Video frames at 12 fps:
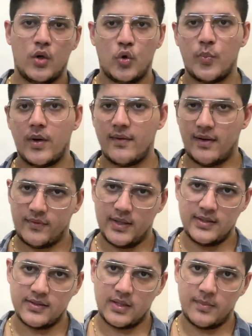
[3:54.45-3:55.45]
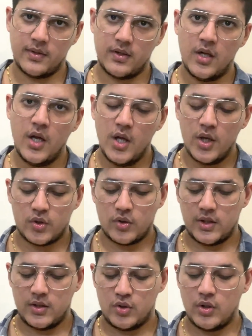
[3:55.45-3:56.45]
टू पॉइंट फाइव के जीज के पेयर
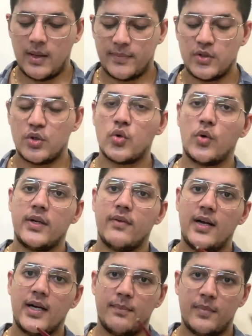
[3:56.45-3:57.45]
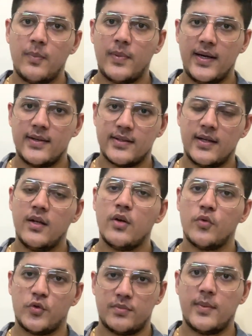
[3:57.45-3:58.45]
क्योंकि जो आपके जो छोटी वाले डंबल प्लेट्स हैं
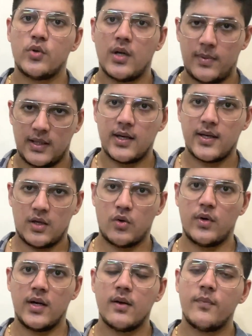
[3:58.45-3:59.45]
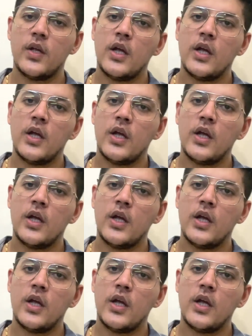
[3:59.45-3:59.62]
उसमें भी तो आप लगा के करोगे ना